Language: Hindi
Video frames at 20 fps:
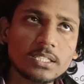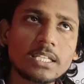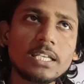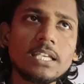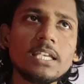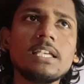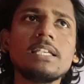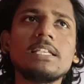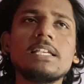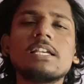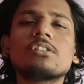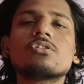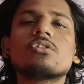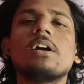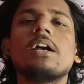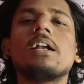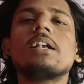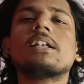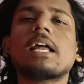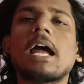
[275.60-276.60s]
कि ये जो
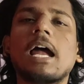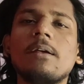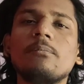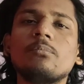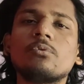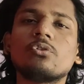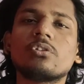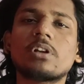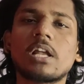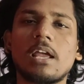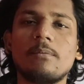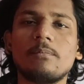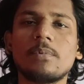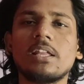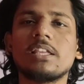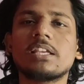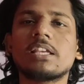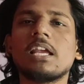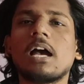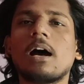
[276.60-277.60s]
है टाइम टू टाइम
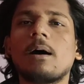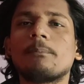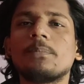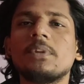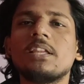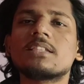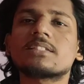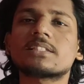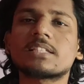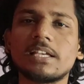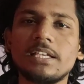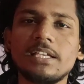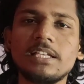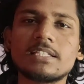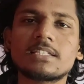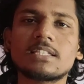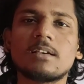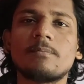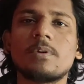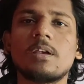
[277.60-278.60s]
यानी कि अपने सही
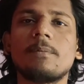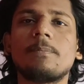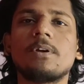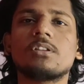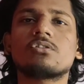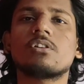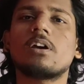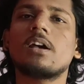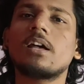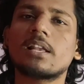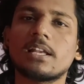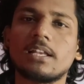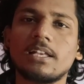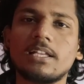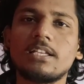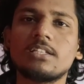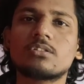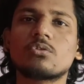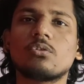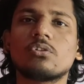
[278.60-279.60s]
समय पे जो है
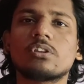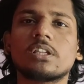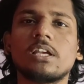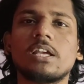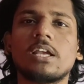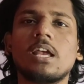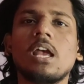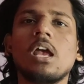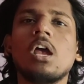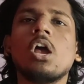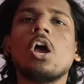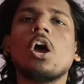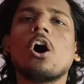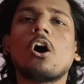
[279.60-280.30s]
रिलीज होते हैं